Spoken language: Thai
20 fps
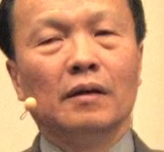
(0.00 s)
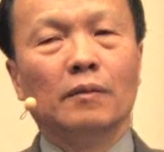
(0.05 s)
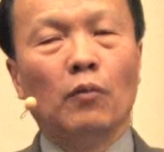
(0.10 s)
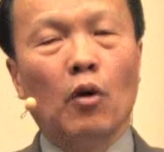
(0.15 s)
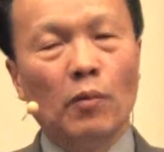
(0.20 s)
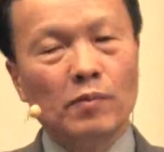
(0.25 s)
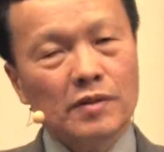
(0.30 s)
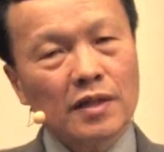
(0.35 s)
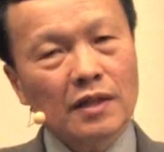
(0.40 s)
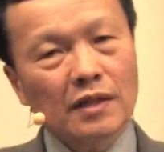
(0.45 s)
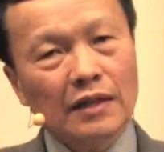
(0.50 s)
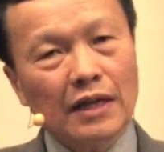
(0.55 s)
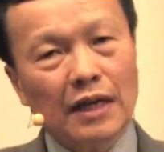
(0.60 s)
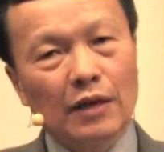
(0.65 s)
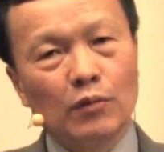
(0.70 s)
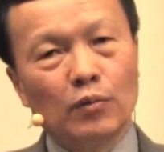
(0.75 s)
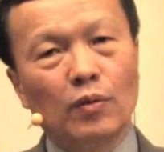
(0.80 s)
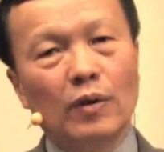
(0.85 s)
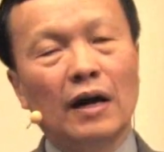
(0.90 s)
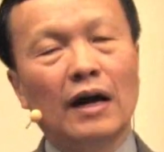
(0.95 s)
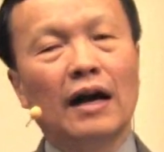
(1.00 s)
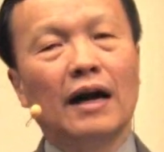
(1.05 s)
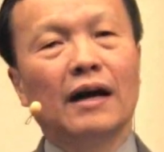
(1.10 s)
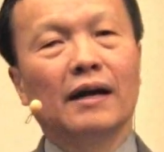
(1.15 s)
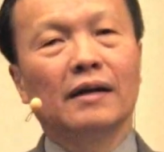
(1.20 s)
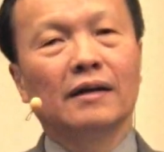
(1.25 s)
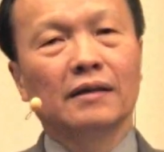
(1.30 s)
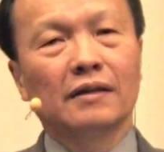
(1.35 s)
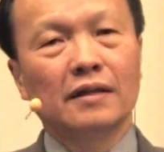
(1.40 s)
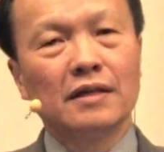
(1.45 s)
ผมสังเกตว่า
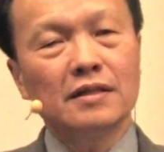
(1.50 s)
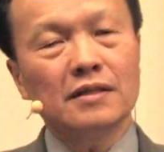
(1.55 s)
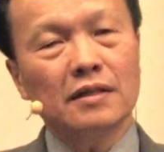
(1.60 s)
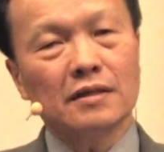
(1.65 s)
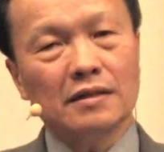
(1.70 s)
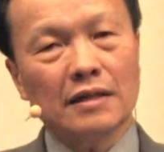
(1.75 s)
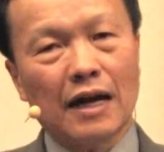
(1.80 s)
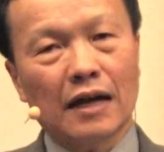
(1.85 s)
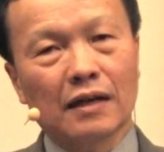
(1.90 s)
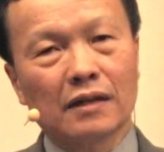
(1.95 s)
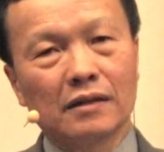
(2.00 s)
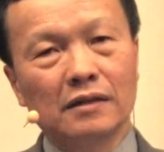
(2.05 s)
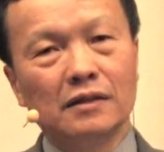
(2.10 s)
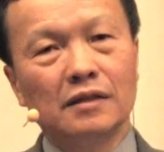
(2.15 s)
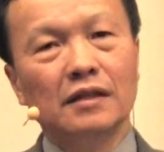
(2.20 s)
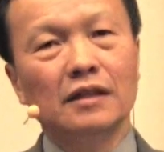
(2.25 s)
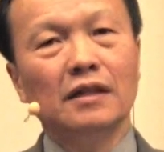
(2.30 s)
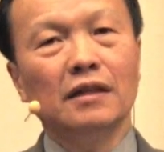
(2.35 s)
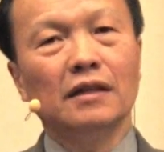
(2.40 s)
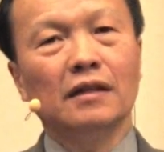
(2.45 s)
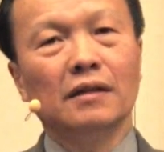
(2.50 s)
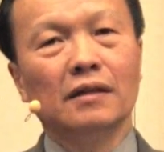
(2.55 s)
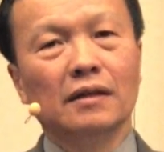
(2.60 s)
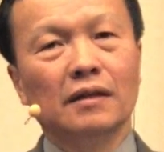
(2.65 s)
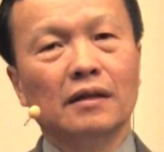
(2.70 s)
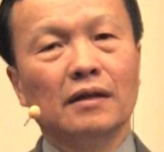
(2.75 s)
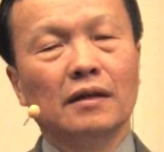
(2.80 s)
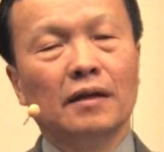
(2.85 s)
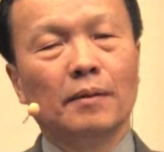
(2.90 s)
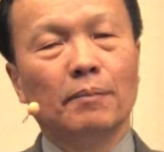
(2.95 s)
คริสตจักรที่
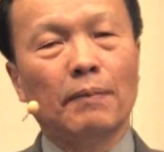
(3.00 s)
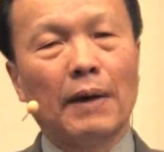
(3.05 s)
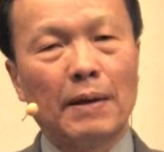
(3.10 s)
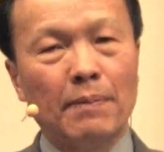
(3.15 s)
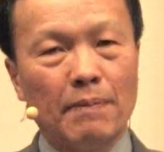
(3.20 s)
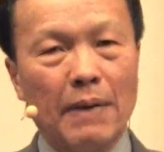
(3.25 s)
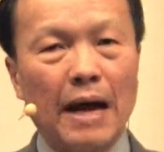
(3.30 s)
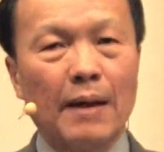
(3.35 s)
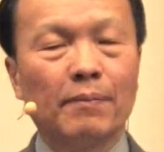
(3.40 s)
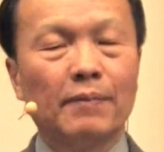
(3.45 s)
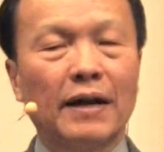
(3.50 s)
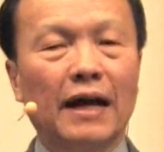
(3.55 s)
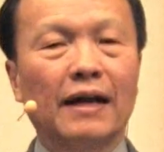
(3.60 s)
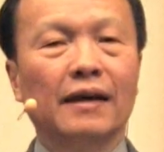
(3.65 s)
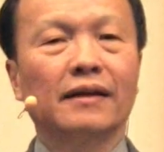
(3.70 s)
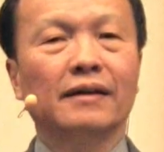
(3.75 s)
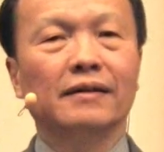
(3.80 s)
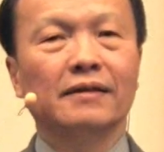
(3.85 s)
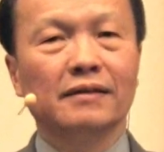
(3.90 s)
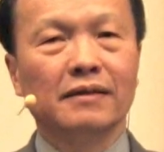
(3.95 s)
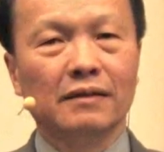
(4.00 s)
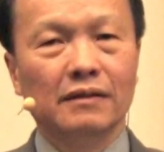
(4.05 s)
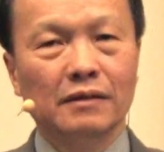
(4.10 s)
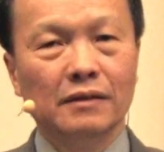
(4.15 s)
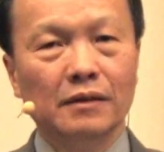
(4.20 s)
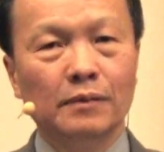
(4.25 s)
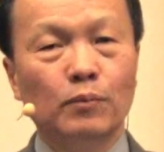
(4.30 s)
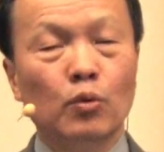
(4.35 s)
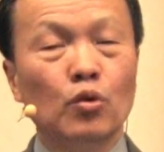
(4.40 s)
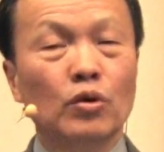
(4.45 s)
เป็นแบบนั้น หรื
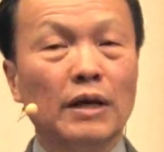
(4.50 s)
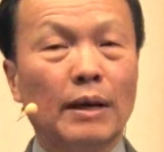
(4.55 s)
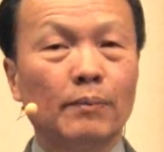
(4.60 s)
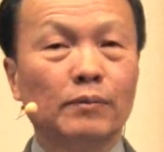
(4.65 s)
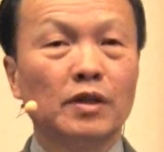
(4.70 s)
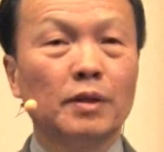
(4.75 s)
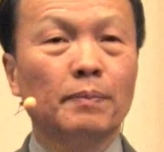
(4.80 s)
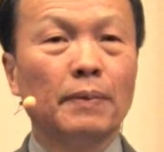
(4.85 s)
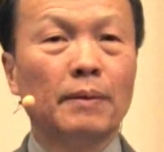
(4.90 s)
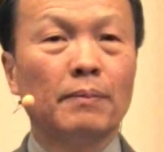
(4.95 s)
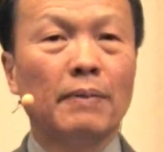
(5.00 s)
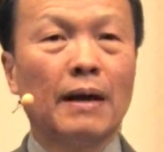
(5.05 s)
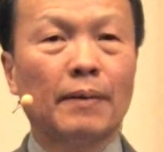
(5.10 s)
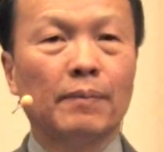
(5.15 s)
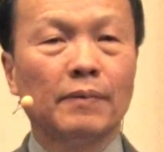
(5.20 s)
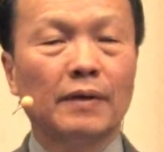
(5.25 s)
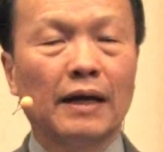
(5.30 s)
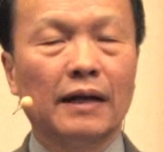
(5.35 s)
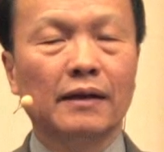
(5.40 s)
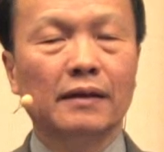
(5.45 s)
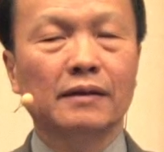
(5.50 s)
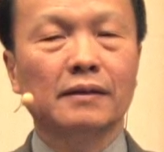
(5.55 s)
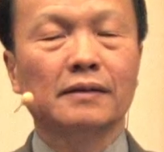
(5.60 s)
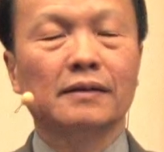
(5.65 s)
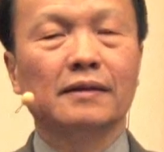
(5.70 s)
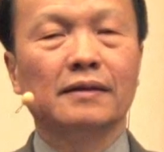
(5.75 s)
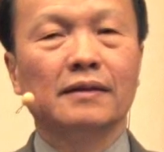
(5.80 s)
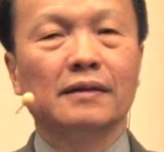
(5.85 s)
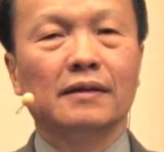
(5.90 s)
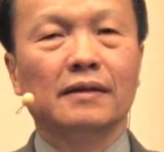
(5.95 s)
อผู้นำที่เป็นแบบนั้น
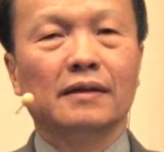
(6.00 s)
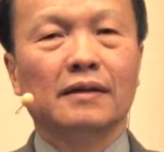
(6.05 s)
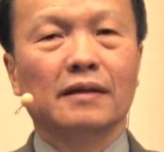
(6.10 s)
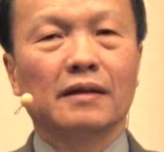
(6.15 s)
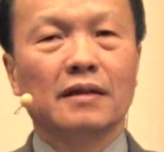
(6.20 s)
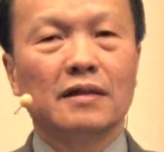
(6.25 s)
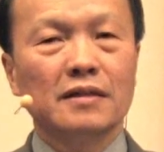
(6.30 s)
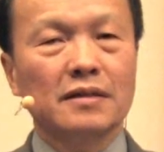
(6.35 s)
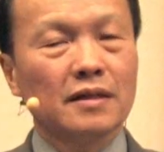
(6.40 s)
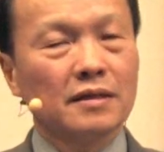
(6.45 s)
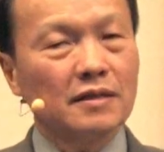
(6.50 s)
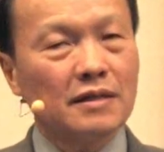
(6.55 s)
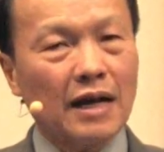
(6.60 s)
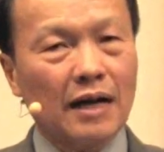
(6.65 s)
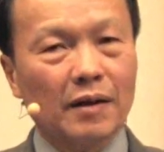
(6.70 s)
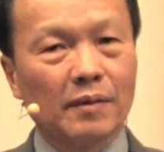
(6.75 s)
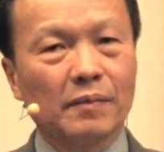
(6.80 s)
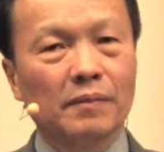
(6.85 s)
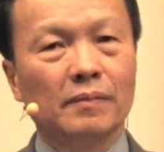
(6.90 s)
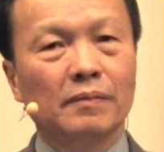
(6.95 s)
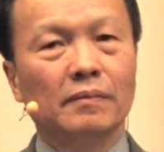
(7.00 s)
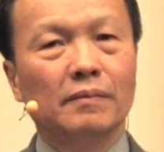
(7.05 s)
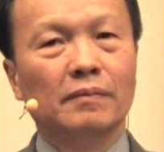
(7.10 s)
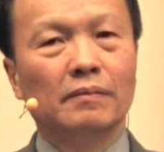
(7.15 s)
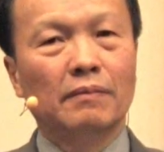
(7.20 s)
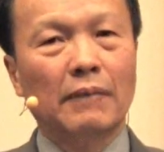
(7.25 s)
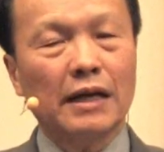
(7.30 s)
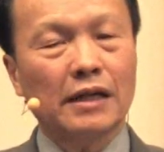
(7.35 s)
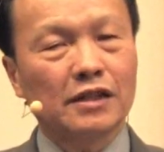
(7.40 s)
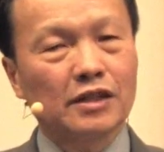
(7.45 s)
คริสตจักร
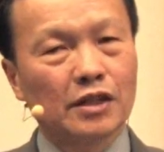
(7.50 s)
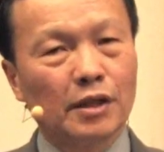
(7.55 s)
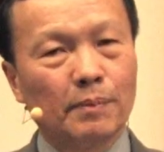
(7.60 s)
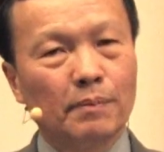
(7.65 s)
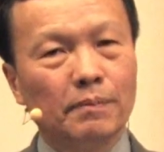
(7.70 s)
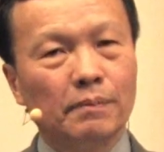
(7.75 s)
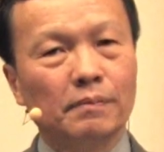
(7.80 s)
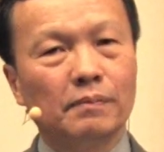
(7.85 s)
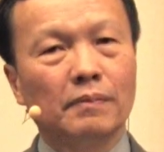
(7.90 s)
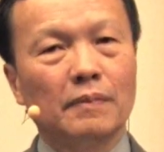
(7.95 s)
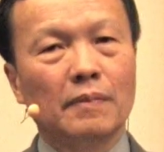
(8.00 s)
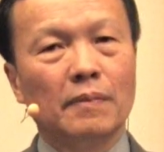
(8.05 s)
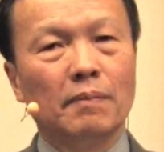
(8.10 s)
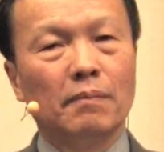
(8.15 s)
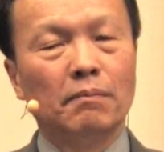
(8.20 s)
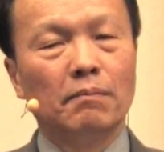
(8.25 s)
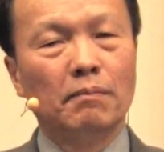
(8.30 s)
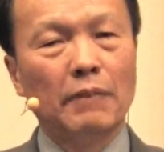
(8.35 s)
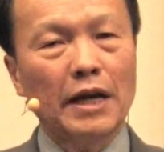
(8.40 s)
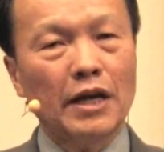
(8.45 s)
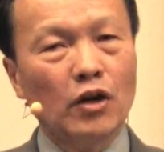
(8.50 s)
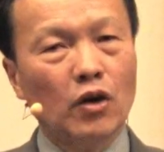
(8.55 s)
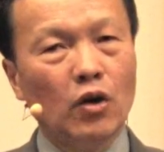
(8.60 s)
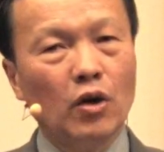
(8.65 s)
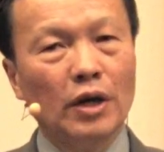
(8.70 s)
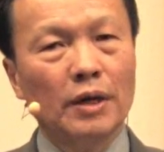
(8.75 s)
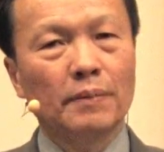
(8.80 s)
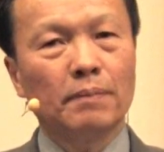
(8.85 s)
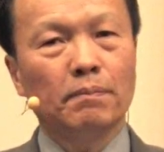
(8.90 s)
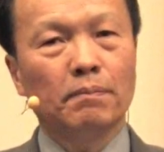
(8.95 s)
มักจะไม่ค่
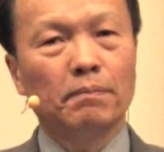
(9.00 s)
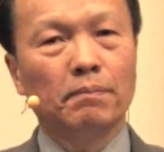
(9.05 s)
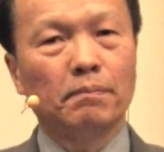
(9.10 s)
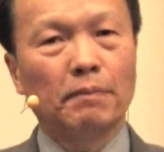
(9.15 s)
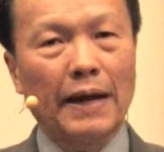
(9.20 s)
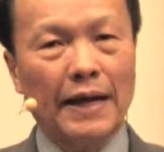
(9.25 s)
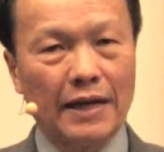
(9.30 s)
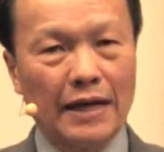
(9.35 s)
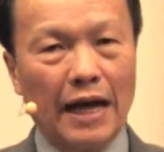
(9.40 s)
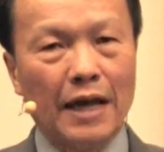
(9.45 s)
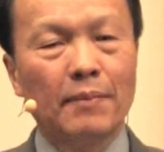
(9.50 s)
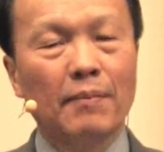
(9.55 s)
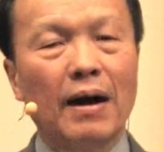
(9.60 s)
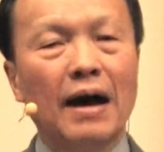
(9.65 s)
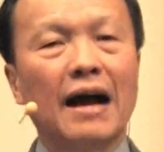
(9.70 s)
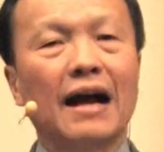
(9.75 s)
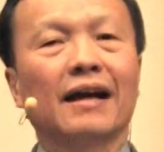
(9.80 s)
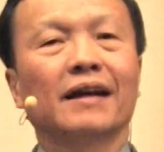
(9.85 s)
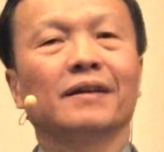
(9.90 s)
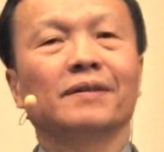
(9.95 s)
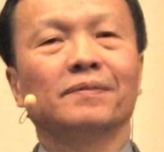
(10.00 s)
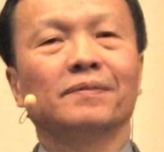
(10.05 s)
อยไปไหนมาก